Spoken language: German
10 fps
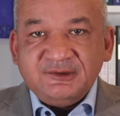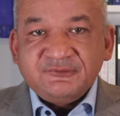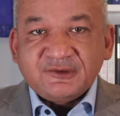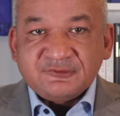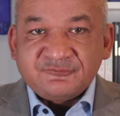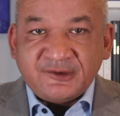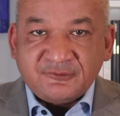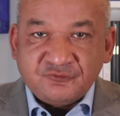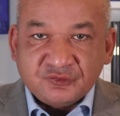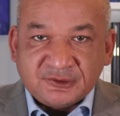Dieser
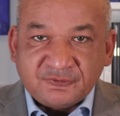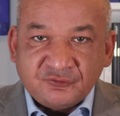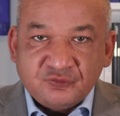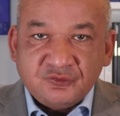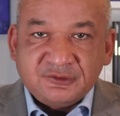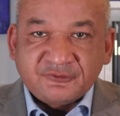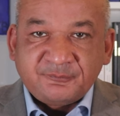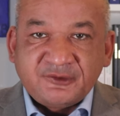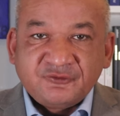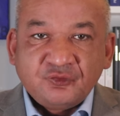Effekt führt dazu, dass
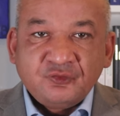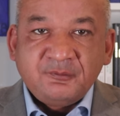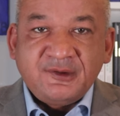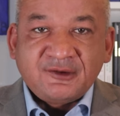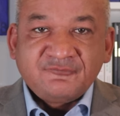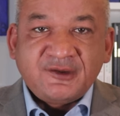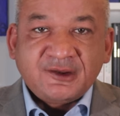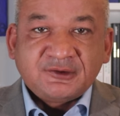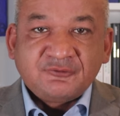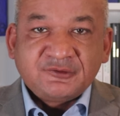Personen mehr
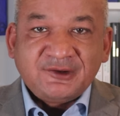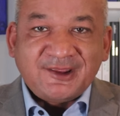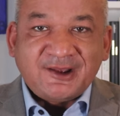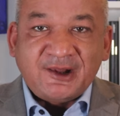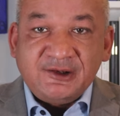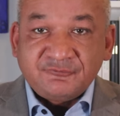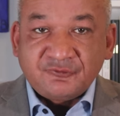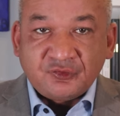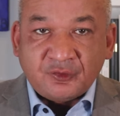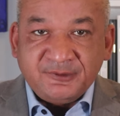Wert auf den Erhalt
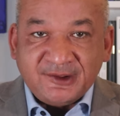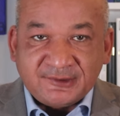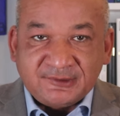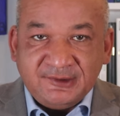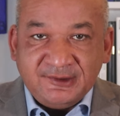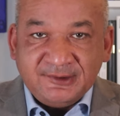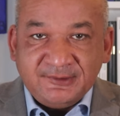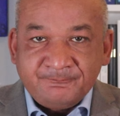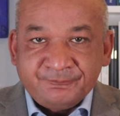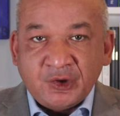von Objekten
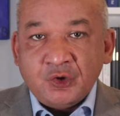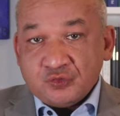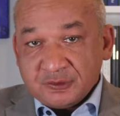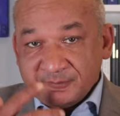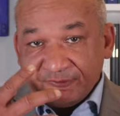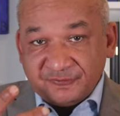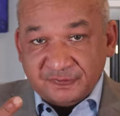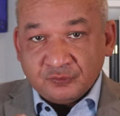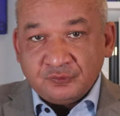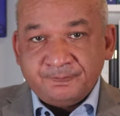legen oder
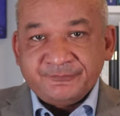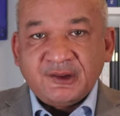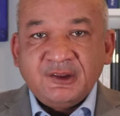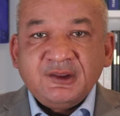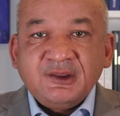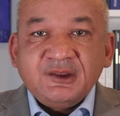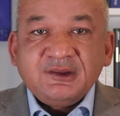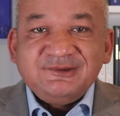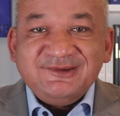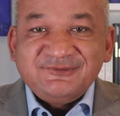Beziehungen,
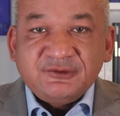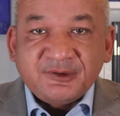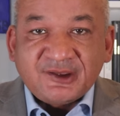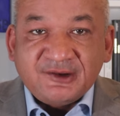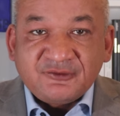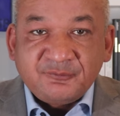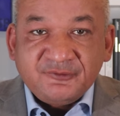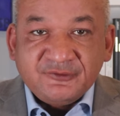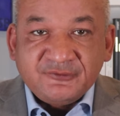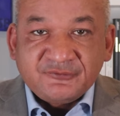die sie bereits
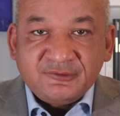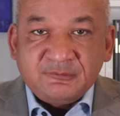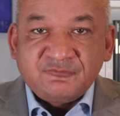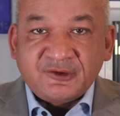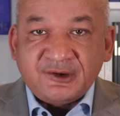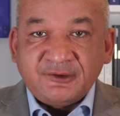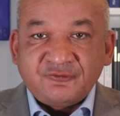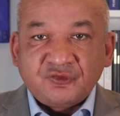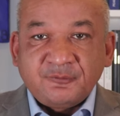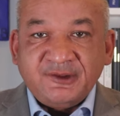besitzen im Vergleich
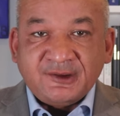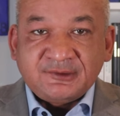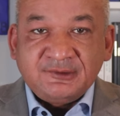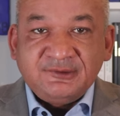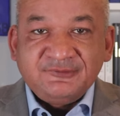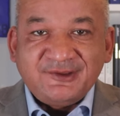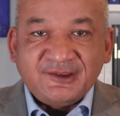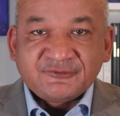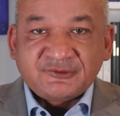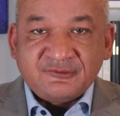zu Objekten, die sie
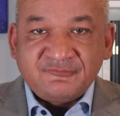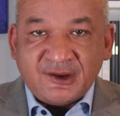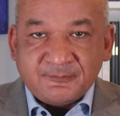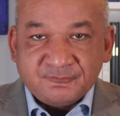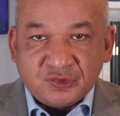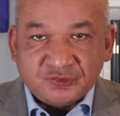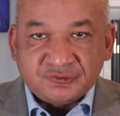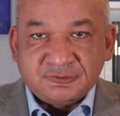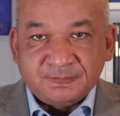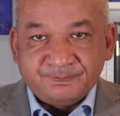erst erwerben
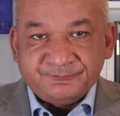könnten.